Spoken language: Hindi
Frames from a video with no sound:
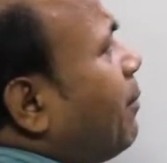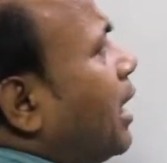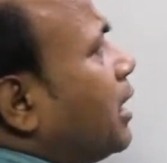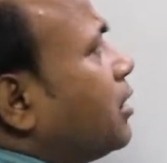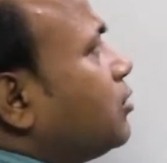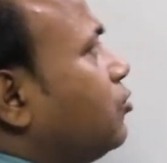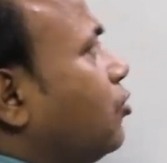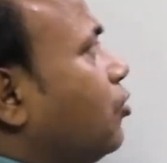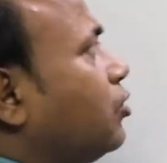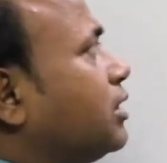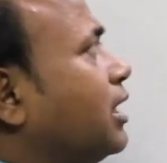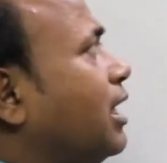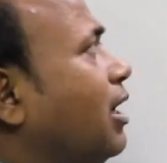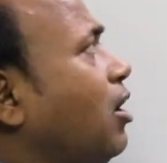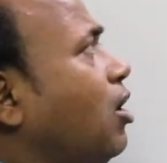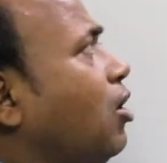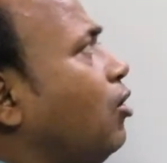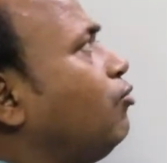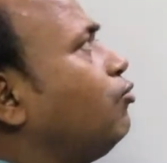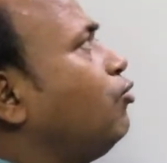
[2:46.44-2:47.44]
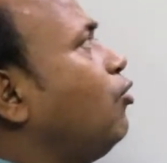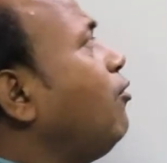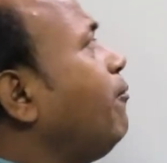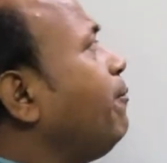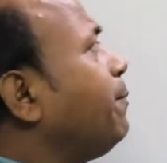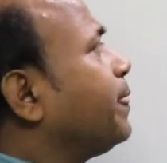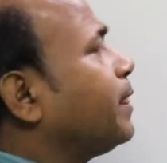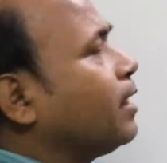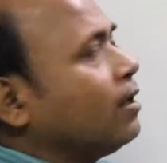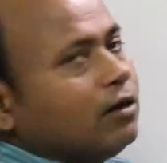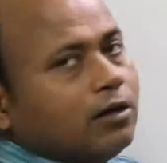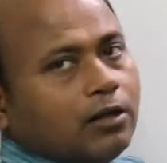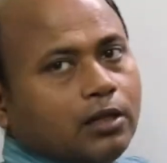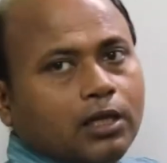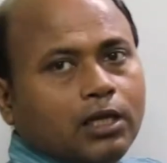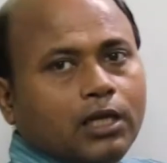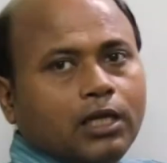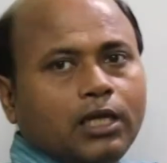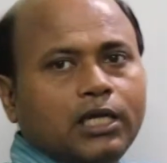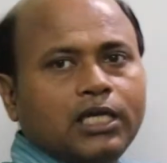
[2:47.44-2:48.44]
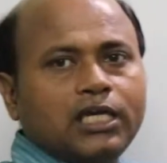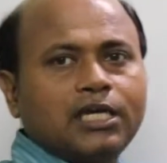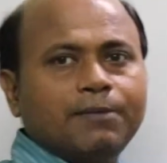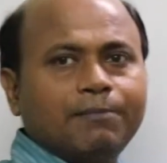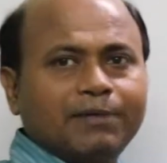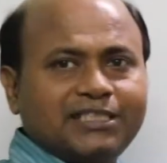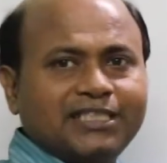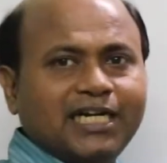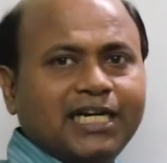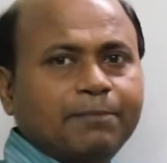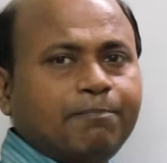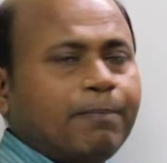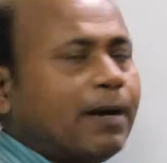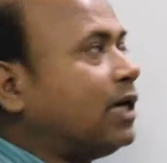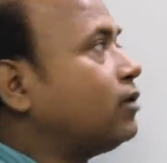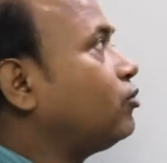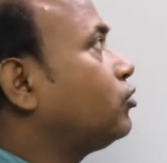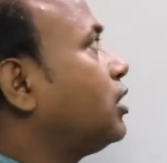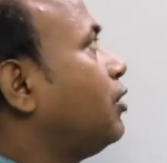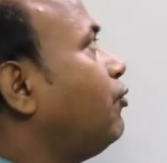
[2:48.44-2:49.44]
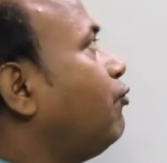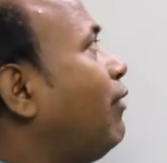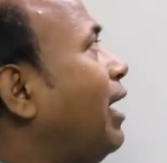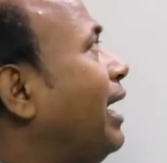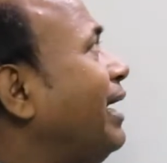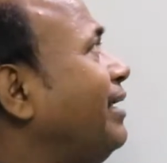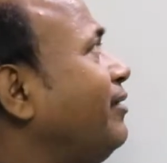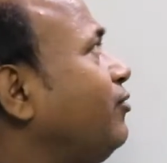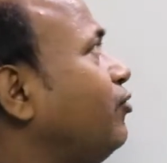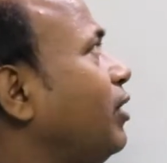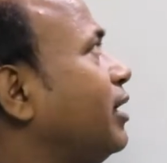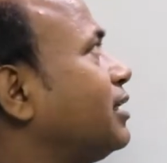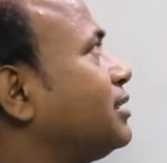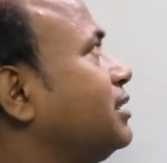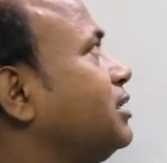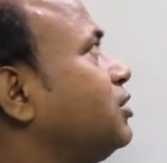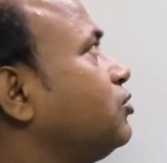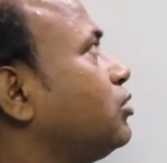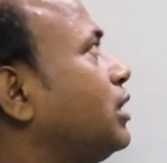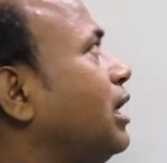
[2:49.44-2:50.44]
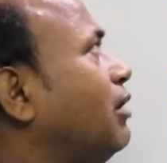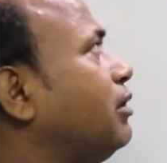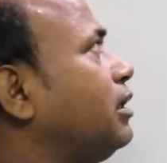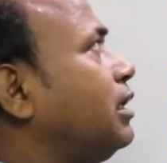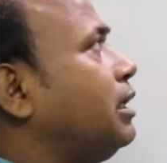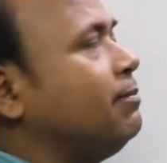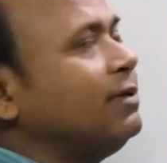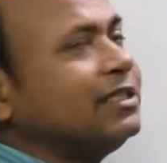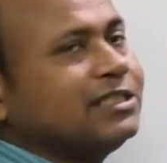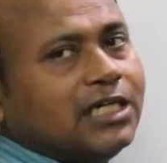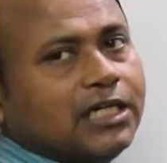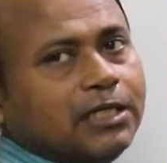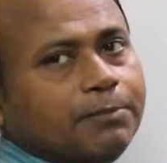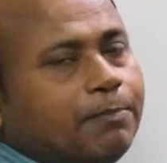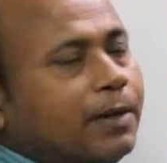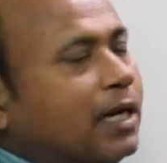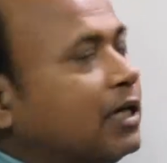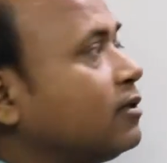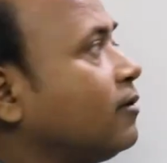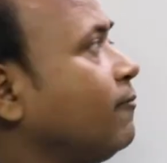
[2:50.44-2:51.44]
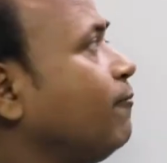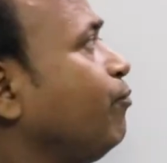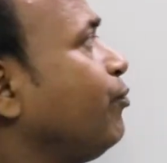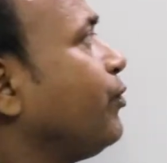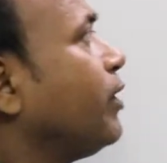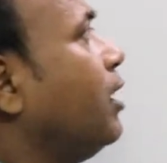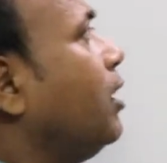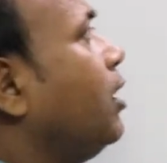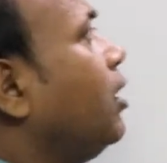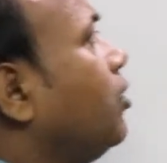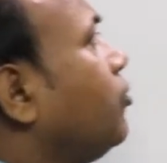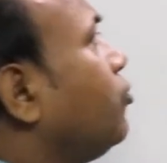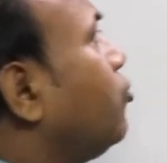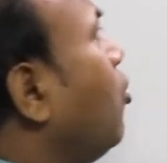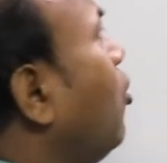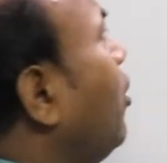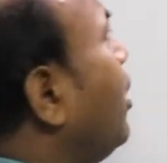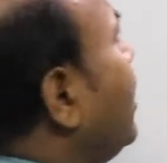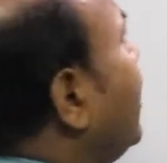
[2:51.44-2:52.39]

पार्ट जो होता है वो इमेजनरी पार्ट होता है वाई जो एक्सिस होता है इमेजनरी पार्ट तो